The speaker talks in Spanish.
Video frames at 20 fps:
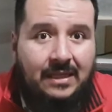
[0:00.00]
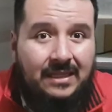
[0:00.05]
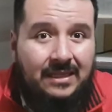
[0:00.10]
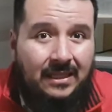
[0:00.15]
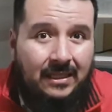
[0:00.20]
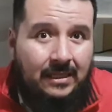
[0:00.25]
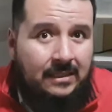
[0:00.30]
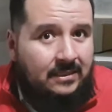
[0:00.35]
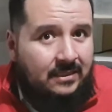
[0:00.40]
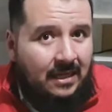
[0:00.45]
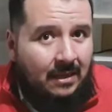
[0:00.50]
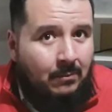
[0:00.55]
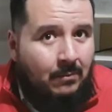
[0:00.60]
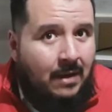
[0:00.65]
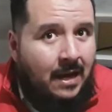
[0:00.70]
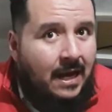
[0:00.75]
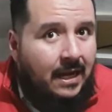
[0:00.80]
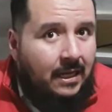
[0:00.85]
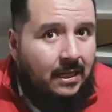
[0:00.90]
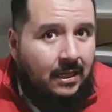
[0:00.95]
Tienes que
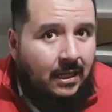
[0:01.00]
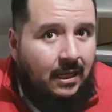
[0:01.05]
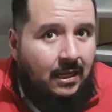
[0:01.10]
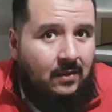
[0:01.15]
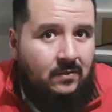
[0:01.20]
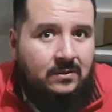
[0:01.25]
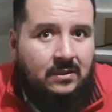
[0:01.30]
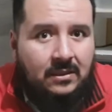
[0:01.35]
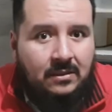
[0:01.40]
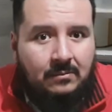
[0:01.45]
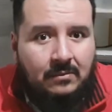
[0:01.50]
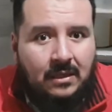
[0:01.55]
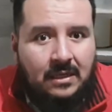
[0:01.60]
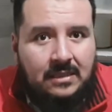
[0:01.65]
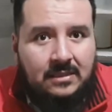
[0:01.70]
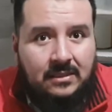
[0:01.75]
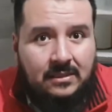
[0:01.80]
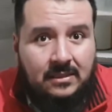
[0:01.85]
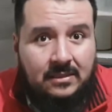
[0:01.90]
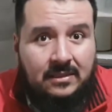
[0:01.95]
amar a los animales,
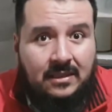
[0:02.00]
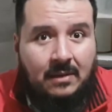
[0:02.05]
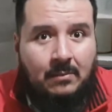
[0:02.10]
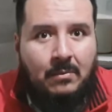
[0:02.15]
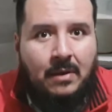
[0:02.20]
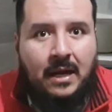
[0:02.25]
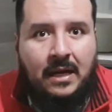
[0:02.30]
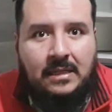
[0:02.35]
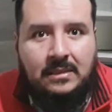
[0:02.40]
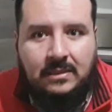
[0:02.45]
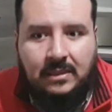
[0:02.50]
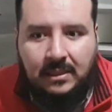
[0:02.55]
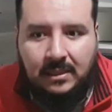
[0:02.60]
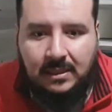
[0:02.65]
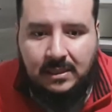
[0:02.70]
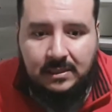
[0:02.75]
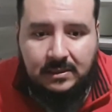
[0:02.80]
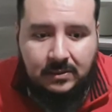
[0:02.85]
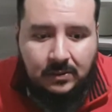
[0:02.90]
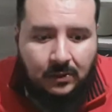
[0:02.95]
tienes que amar estar en
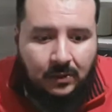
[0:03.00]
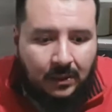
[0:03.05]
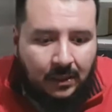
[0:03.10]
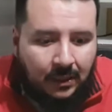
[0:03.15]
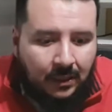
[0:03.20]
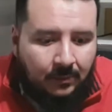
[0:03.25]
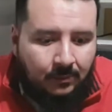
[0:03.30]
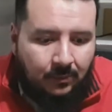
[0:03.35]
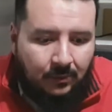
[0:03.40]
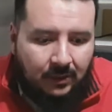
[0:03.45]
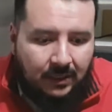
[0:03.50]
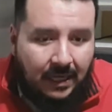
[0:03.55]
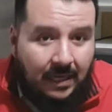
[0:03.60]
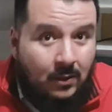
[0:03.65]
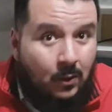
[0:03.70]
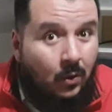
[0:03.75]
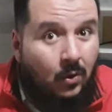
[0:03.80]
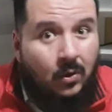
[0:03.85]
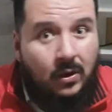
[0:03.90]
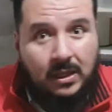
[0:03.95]
esto, porque hay
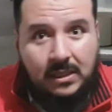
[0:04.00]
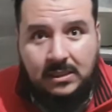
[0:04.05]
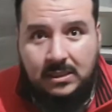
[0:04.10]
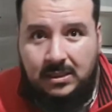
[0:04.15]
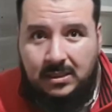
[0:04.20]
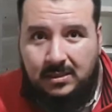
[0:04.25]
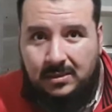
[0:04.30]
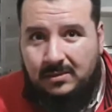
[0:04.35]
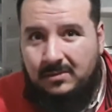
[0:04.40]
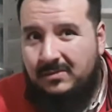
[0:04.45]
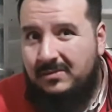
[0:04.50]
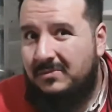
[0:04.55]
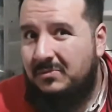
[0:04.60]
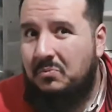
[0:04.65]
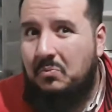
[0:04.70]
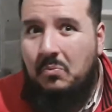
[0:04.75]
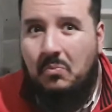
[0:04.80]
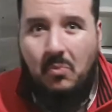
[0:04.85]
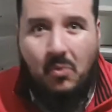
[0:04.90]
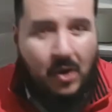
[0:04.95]
olores.
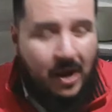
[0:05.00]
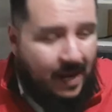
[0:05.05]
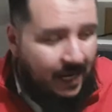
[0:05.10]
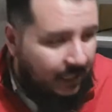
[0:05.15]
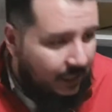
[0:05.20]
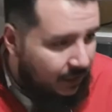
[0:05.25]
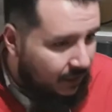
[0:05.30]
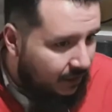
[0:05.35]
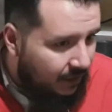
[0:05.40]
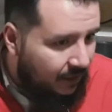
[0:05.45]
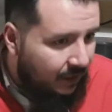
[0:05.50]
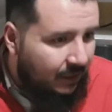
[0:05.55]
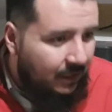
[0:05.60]
Buen.